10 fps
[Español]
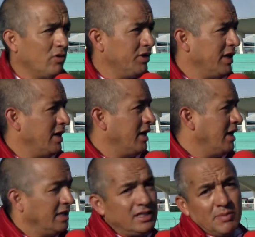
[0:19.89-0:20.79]
donde
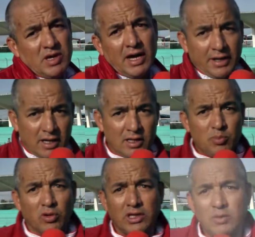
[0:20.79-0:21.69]
inicia mi carrera
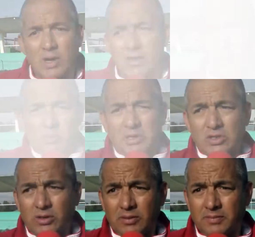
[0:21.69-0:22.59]
deportiva. Yo
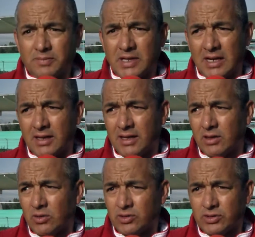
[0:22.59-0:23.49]
empiezo a la edad
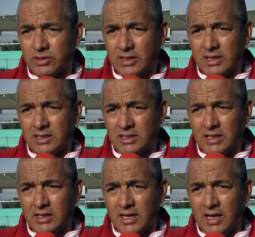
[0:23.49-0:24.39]
de los
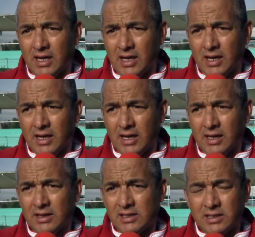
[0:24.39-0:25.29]
17,
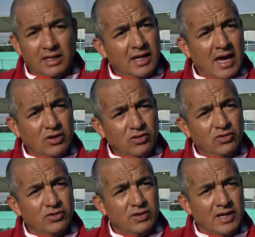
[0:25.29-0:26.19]
17
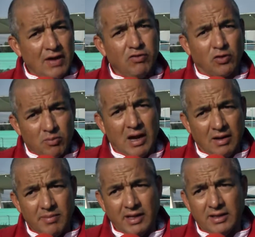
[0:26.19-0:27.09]
años, ya
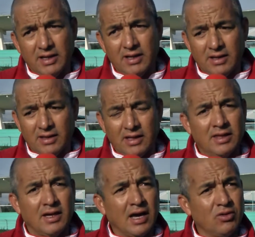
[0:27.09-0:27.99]
formalmente eh,
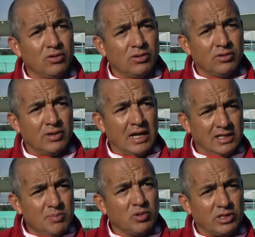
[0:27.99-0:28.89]
dedicado al
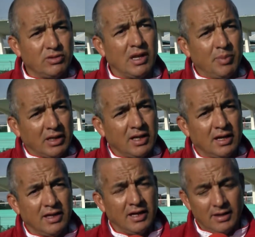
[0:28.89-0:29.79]
100% a la
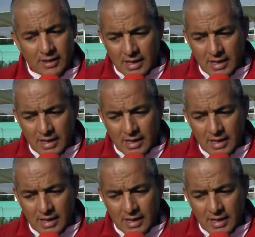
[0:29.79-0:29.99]
práctica de,